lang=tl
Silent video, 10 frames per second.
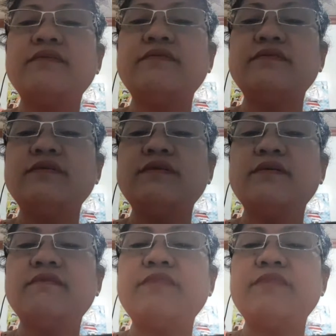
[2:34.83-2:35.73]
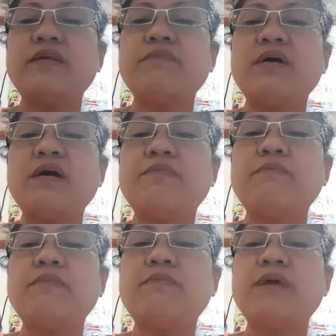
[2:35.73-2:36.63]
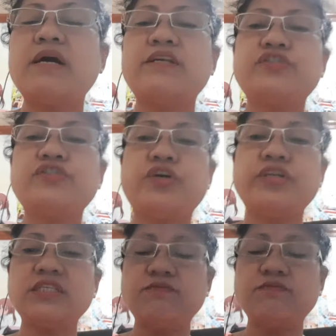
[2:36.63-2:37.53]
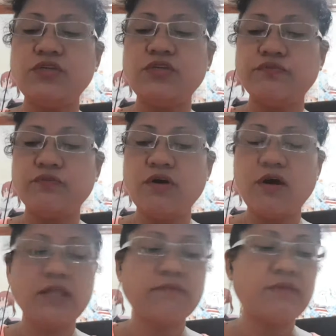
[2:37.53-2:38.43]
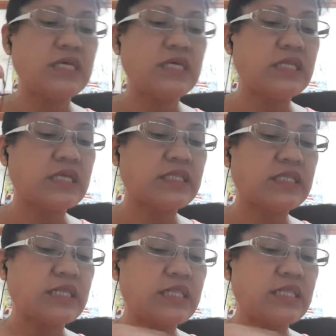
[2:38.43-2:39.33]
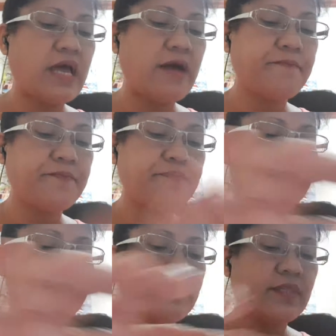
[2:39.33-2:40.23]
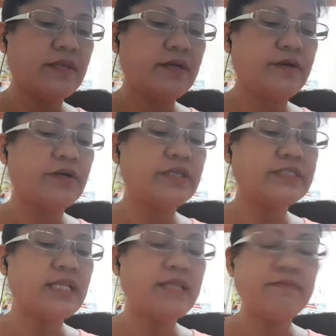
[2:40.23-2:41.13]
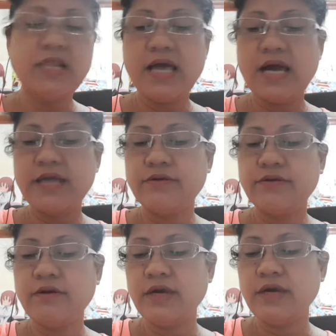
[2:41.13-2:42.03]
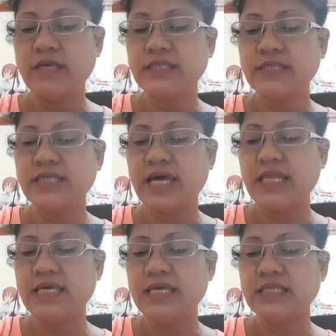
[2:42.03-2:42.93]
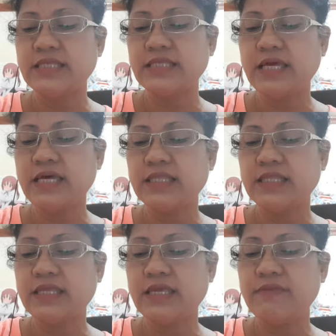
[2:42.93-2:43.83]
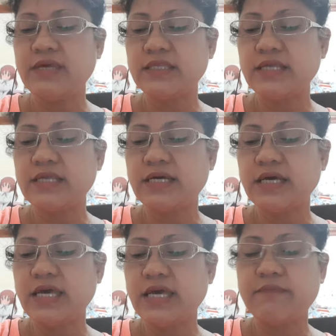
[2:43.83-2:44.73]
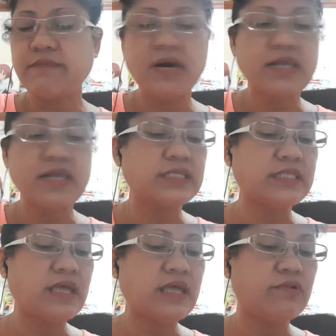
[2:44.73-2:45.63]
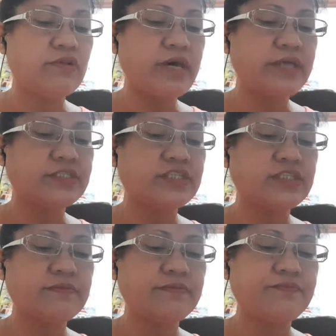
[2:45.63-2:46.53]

ano, para makapagbaba ka ng shortest video mo at madikitan kanila. Rosalyn Milano, ayan, sasali kita sa entry. Bigyan kita isang entry para sa WH.